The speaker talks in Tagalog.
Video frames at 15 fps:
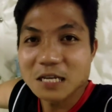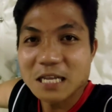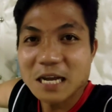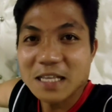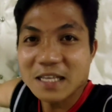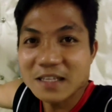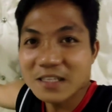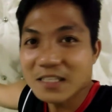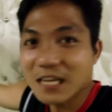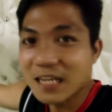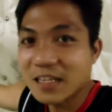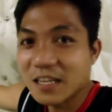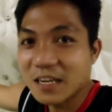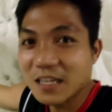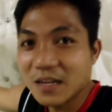kanya-kanyang
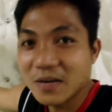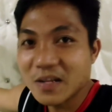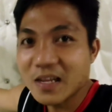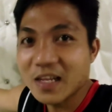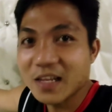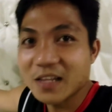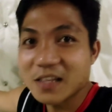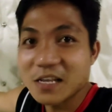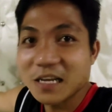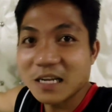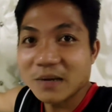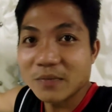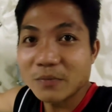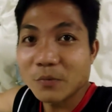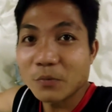diskarte lang naman yan eh. Hindi ka
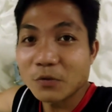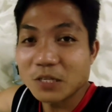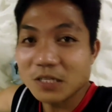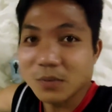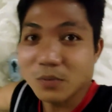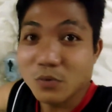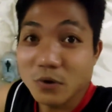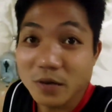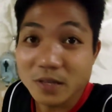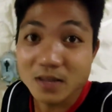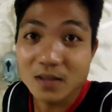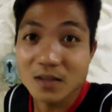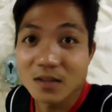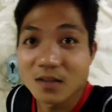naman pupunta sa bukid